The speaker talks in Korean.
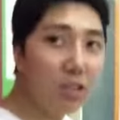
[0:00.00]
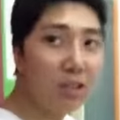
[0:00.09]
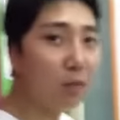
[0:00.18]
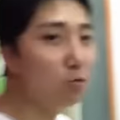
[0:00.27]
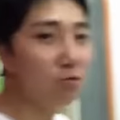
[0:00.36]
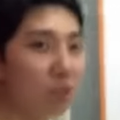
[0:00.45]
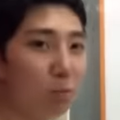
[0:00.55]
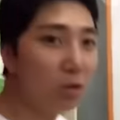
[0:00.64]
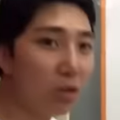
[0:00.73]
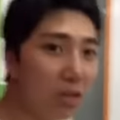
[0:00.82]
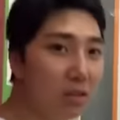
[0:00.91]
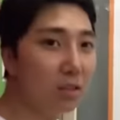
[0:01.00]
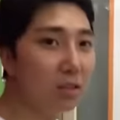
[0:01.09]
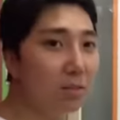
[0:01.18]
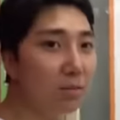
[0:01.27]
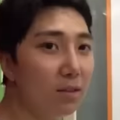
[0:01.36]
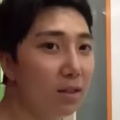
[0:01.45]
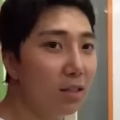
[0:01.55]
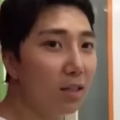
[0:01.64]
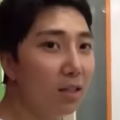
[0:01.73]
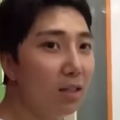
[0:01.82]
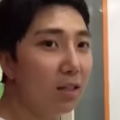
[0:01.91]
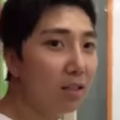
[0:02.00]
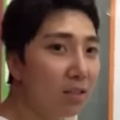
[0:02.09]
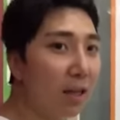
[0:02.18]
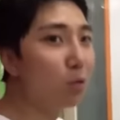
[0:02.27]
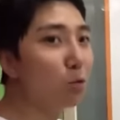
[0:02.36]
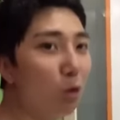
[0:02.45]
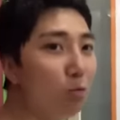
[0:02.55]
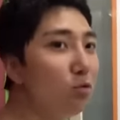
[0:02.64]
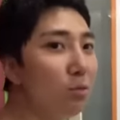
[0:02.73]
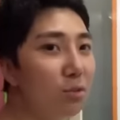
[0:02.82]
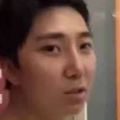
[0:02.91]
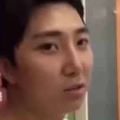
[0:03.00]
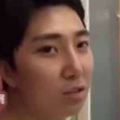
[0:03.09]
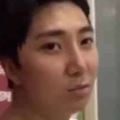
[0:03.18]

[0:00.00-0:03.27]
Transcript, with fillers: 운전 못하겠어, 지금. 나도 너무 힘들어, 지금.